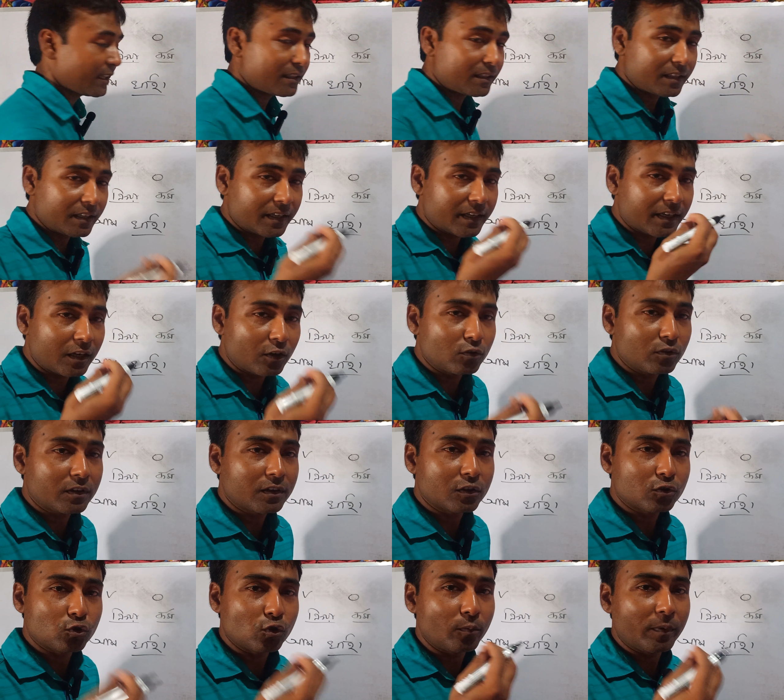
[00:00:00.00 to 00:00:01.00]
খেতে গেলে
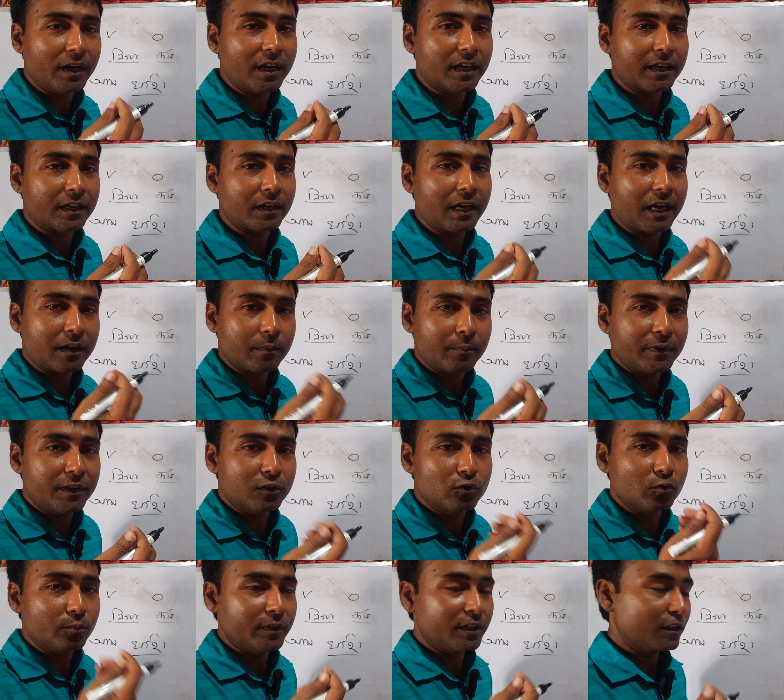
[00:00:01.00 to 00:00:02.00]
তো একটু সময় লাগে এক
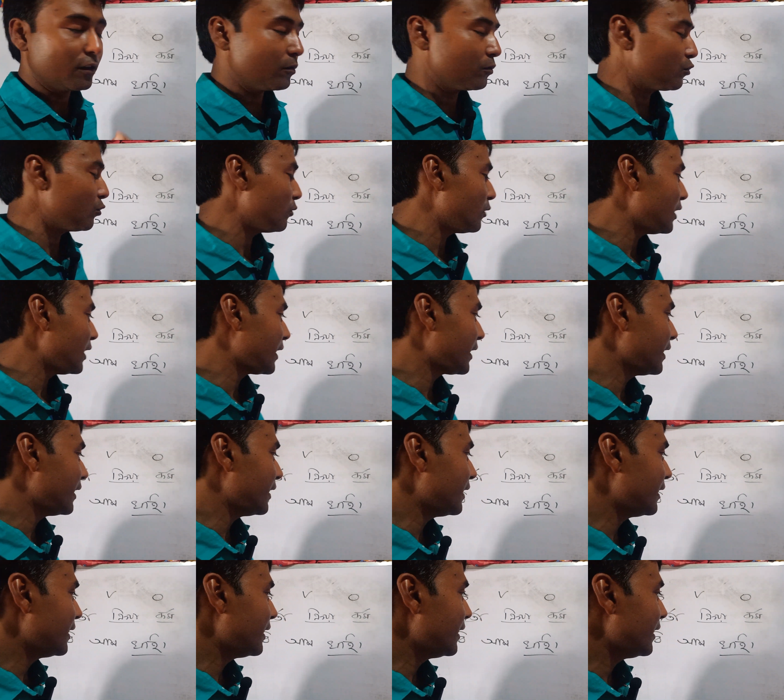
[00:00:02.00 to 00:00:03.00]
মিনিট দু মিনিট সময়
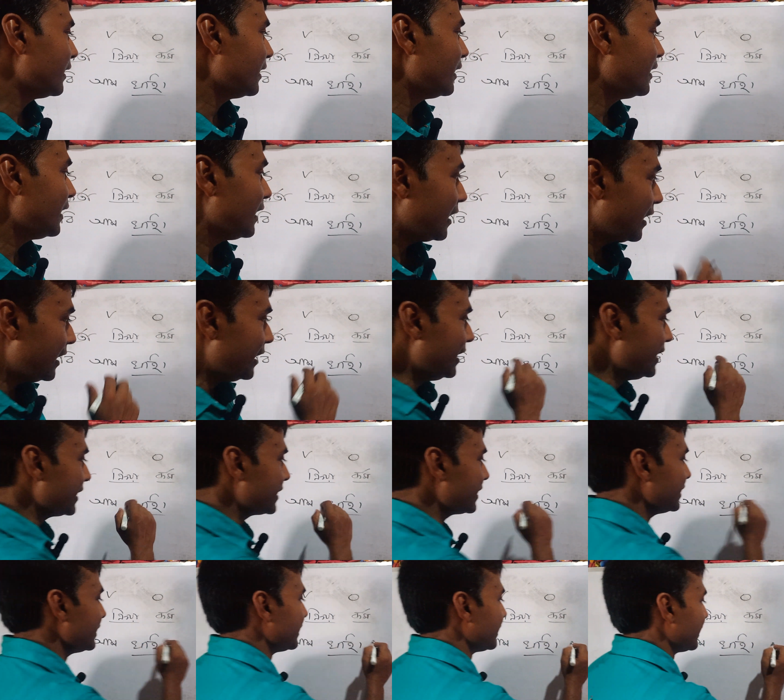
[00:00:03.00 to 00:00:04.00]
লাগে
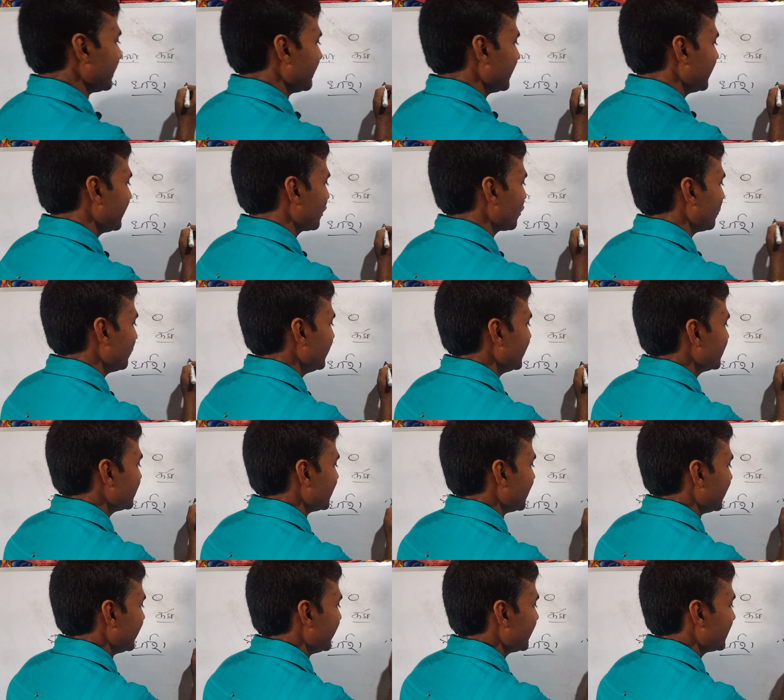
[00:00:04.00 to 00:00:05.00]
লিখি এরকম
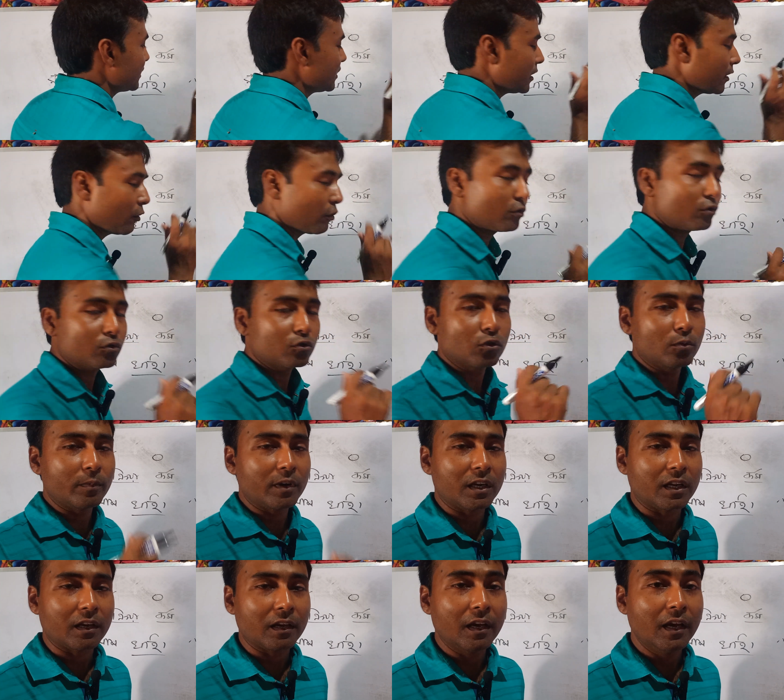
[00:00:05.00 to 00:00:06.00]
লিখছি লিখতে গেলেও তো
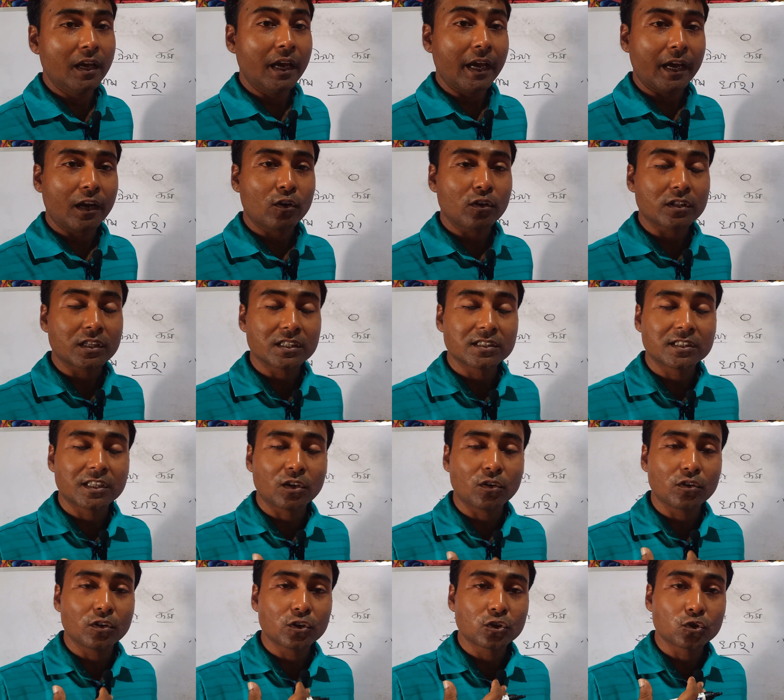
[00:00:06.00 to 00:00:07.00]
সময় লাগে এক কথায়
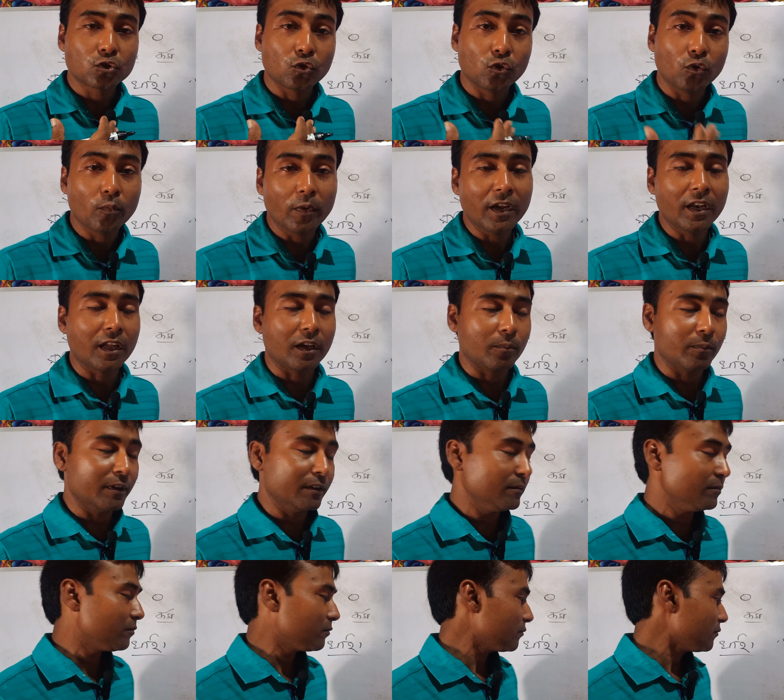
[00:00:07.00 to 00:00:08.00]
যেগুলো সময়
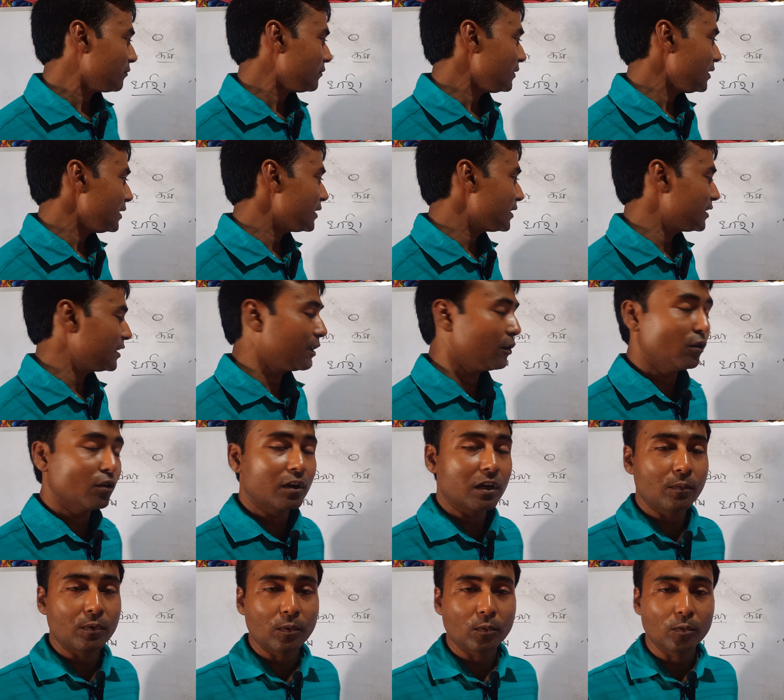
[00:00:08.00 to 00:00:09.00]
লাগবে
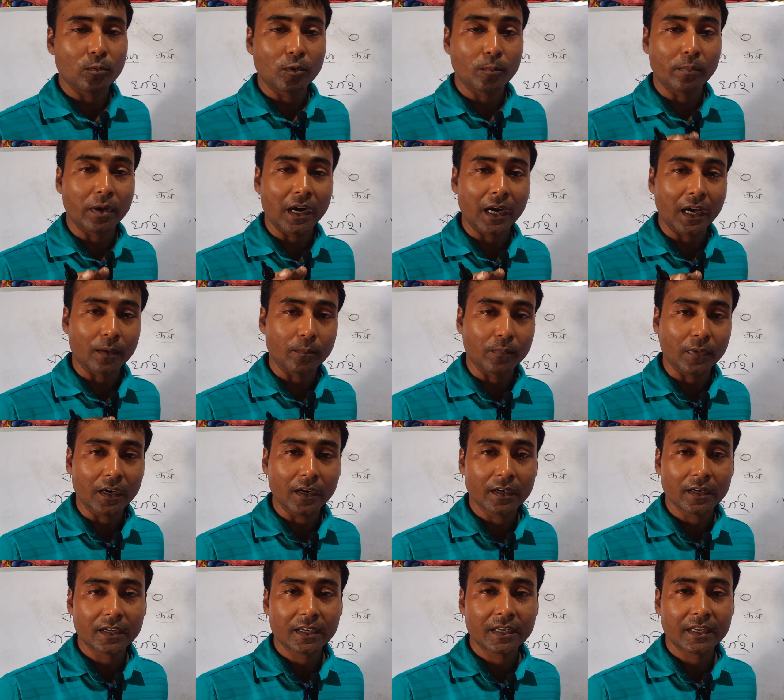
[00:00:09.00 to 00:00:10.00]
সেগুলোকে আমরা বলবো ভার
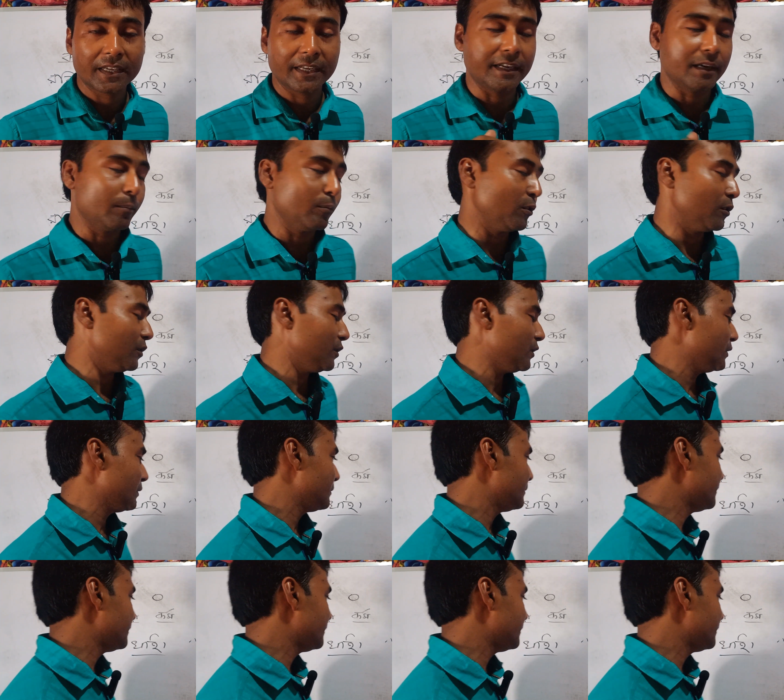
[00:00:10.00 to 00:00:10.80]
বা ক্রিয়াপদ